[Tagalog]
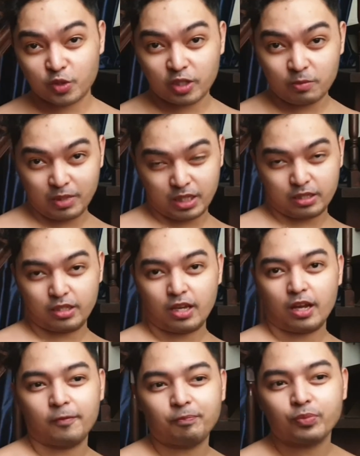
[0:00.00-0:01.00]
social
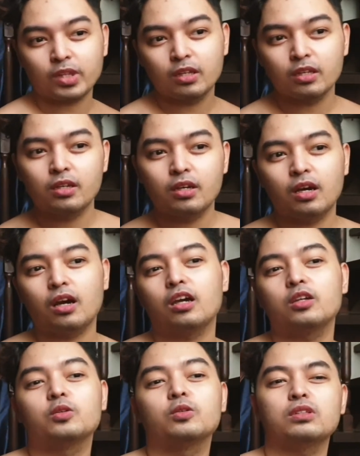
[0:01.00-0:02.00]
media
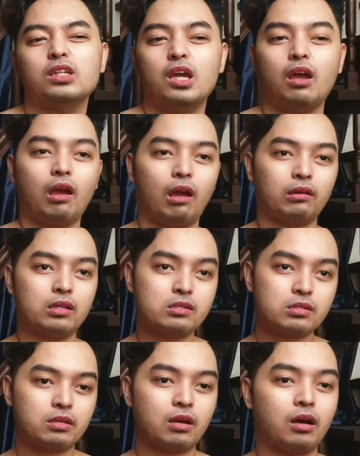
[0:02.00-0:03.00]
ay yung
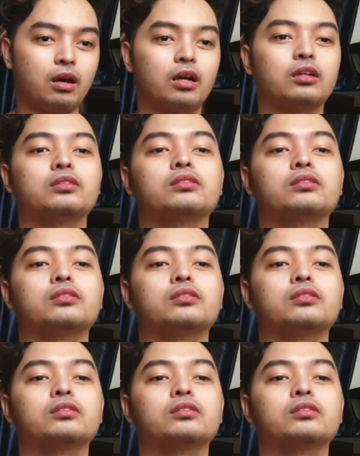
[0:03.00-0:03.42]
i-X ka,